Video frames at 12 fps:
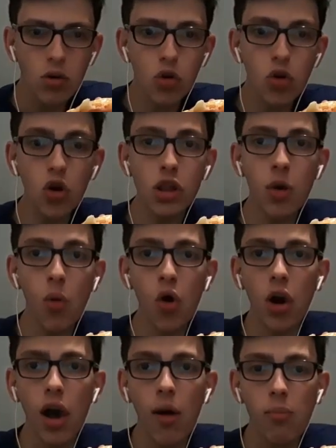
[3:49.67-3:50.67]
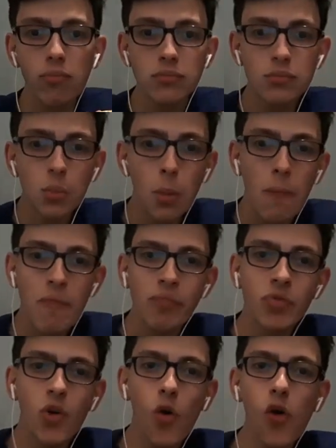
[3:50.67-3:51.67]
¡Gol de Boca!
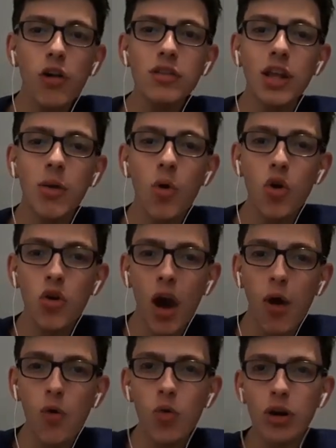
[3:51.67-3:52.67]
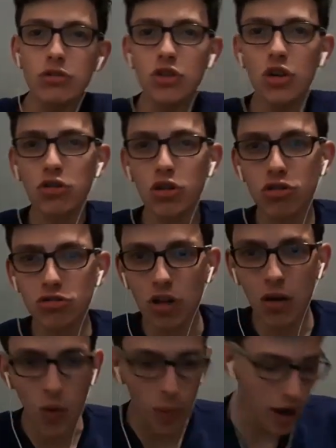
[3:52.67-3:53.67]
Gol de Boca 1 a 0. El Toto
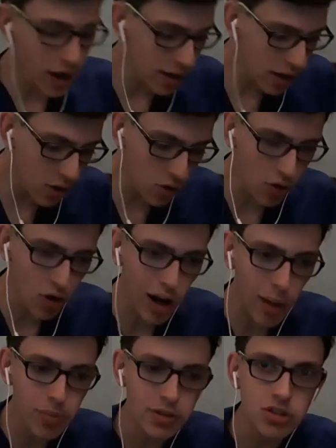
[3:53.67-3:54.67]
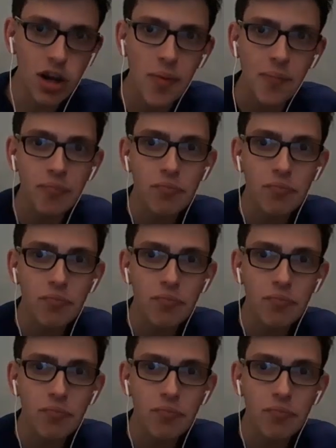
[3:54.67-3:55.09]
salió y me agarraron con la pizza.